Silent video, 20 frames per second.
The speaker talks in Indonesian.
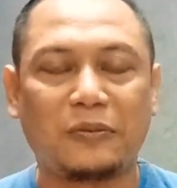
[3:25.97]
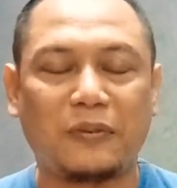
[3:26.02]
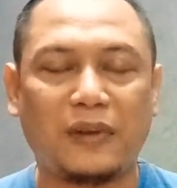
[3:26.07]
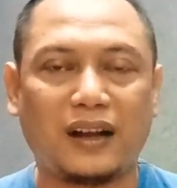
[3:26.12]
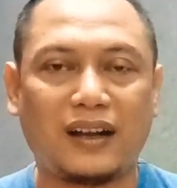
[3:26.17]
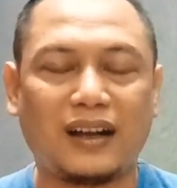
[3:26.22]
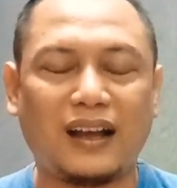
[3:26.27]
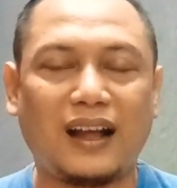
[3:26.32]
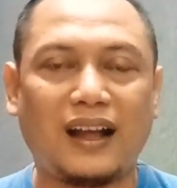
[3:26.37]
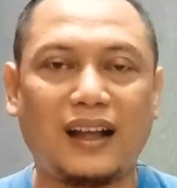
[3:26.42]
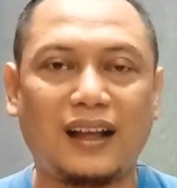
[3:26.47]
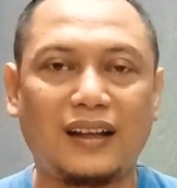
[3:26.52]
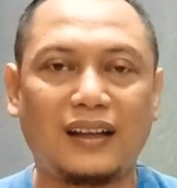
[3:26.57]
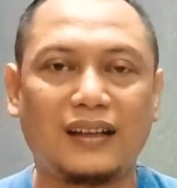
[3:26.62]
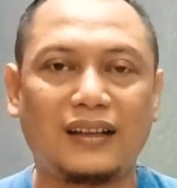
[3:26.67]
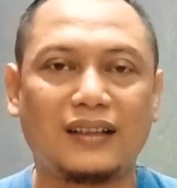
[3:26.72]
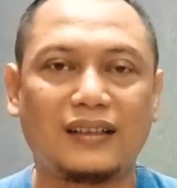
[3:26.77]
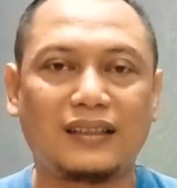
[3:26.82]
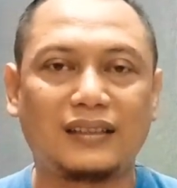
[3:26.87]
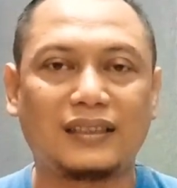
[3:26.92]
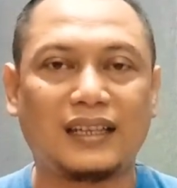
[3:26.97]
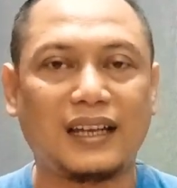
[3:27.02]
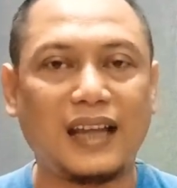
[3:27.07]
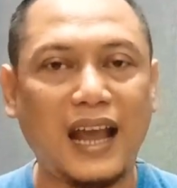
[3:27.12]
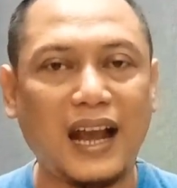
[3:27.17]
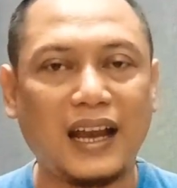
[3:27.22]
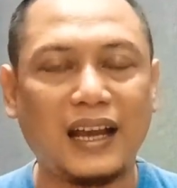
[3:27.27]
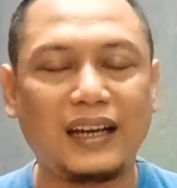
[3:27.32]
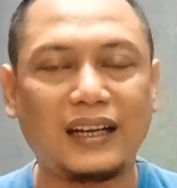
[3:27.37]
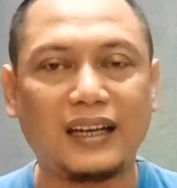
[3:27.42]
maka
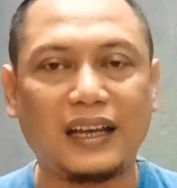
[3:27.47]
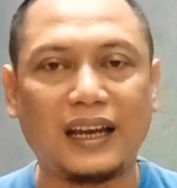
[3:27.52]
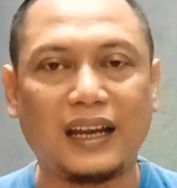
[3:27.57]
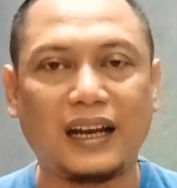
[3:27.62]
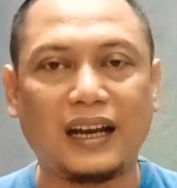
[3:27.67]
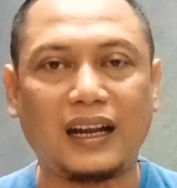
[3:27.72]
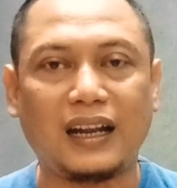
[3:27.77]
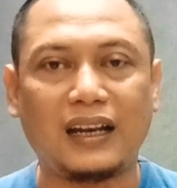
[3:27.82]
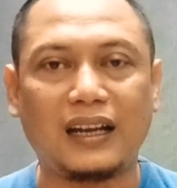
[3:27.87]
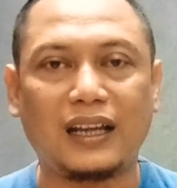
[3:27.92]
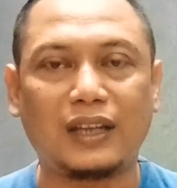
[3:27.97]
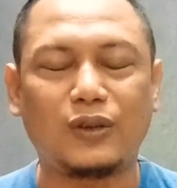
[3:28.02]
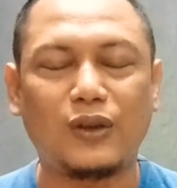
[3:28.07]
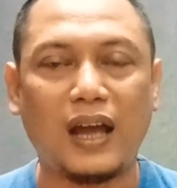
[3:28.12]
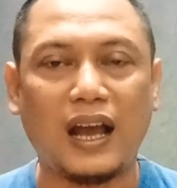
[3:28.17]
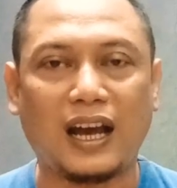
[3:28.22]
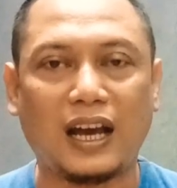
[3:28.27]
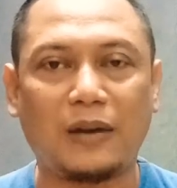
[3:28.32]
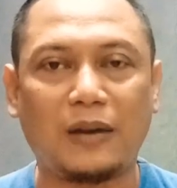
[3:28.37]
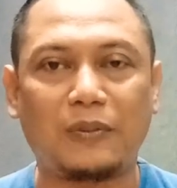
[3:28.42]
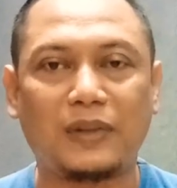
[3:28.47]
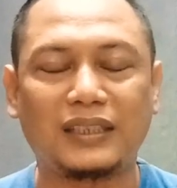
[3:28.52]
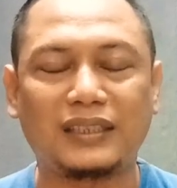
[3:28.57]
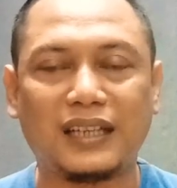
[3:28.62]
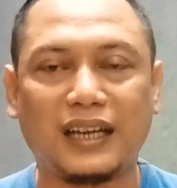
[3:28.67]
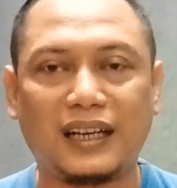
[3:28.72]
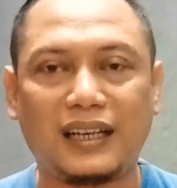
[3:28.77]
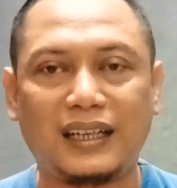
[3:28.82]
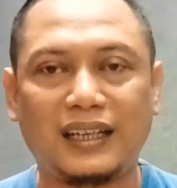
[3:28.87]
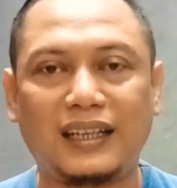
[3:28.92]
saya yakin keinginan Anda itu akan
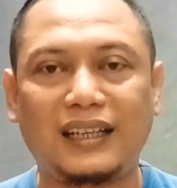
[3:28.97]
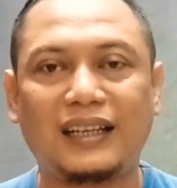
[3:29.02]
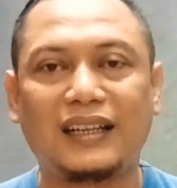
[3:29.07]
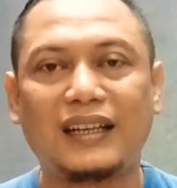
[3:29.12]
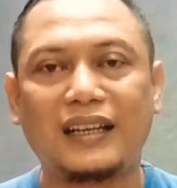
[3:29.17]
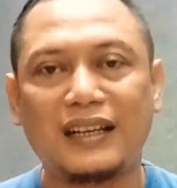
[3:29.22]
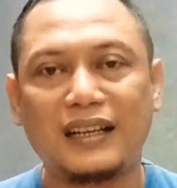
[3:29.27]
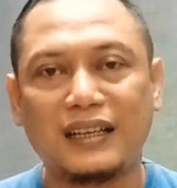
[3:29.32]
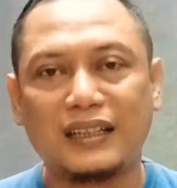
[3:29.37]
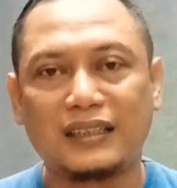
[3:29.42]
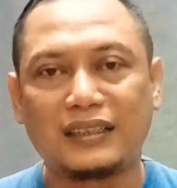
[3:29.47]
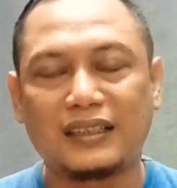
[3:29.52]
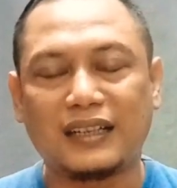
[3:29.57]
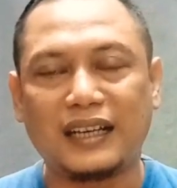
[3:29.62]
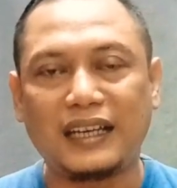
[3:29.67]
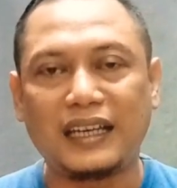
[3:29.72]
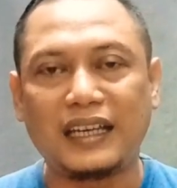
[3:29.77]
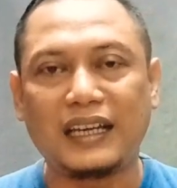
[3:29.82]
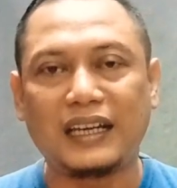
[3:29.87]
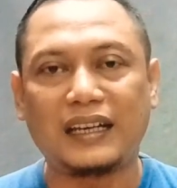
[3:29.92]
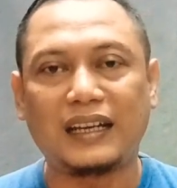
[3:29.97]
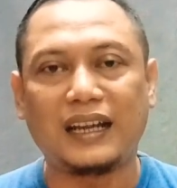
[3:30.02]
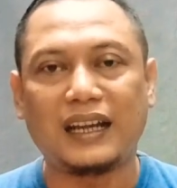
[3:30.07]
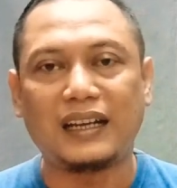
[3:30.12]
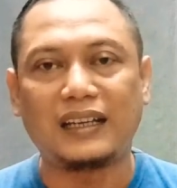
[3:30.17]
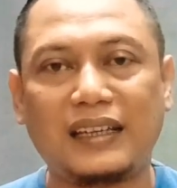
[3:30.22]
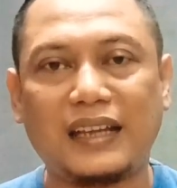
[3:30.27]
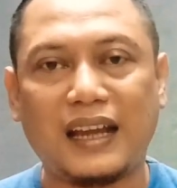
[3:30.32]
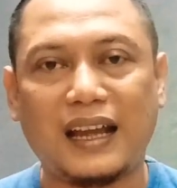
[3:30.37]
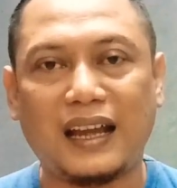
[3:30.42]
menjadi
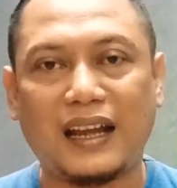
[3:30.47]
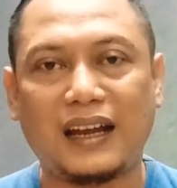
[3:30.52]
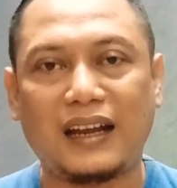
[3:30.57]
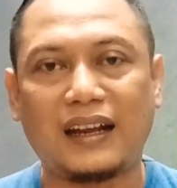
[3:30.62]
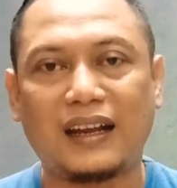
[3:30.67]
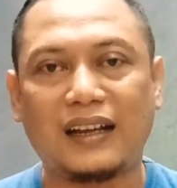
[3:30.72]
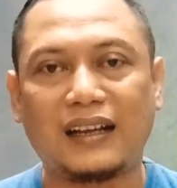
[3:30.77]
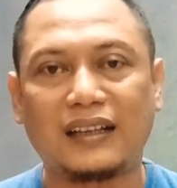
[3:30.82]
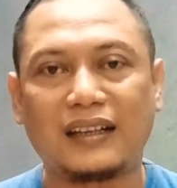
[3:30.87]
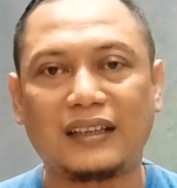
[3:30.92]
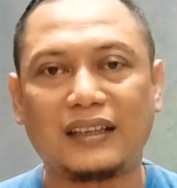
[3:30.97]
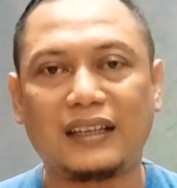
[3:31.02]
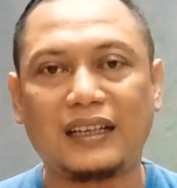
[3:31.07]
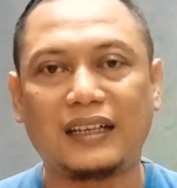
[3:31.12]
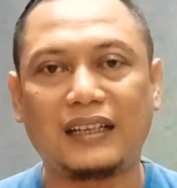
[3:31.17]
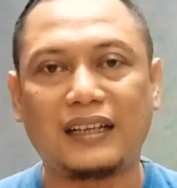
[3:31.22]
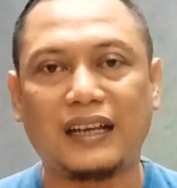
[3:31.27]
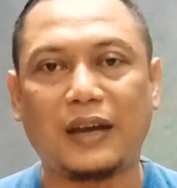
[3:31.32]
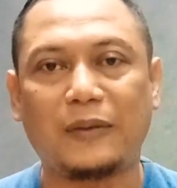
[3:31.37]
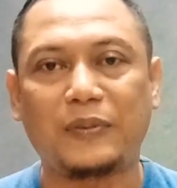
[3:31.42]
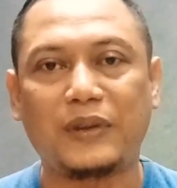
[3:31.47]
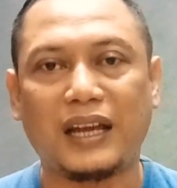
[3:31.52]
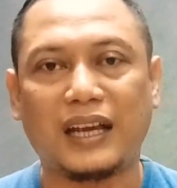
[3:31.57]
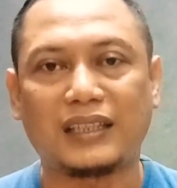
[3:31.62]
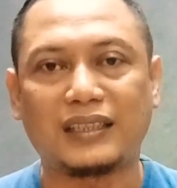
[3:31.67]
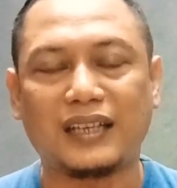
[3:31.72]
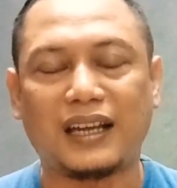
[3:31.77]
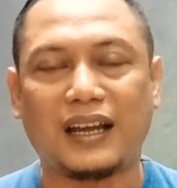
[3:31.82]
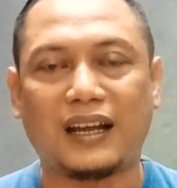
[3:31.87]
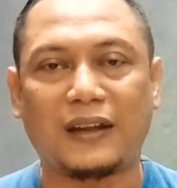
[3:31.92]
keinginan yang tidak
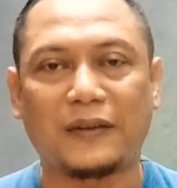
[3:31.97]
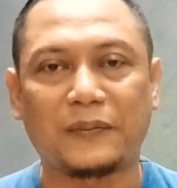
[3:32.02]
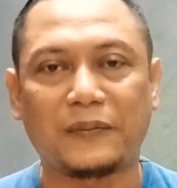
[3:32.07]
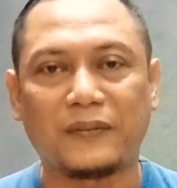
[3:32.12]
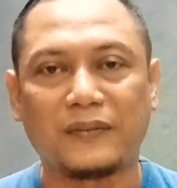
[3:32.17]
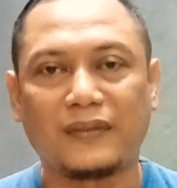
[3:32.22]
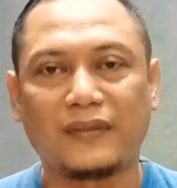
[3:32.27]
biasa